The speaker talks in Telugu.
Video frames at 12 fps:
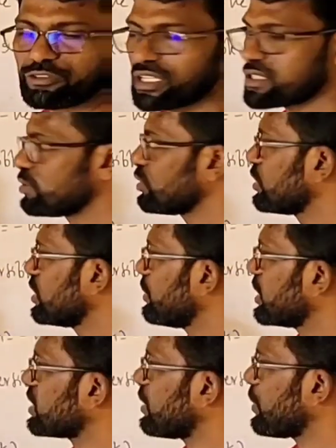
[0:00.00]
డిఫరెన్స్ ఉంటుంది
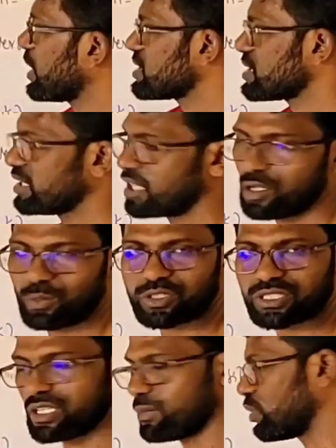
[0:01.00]
మిగతా పాయింట్స్ అన్నీ
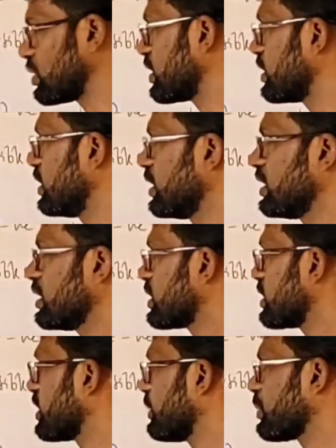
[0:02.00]
ఆల్మోస్ట్ సేమ్ ఉంటాయి
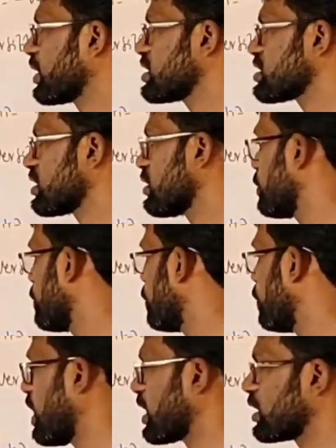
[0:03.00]
ఇక్కడ టెంపరేచర్ లో
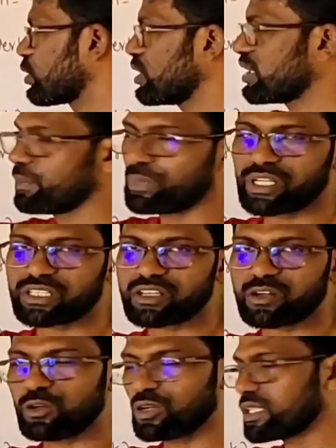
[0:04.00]
అక్కడ కూడా
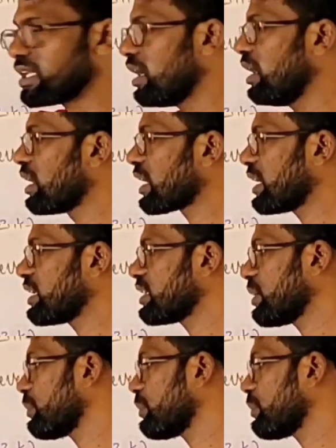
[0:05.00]
టెంపరేచర్ లో కదా కానీ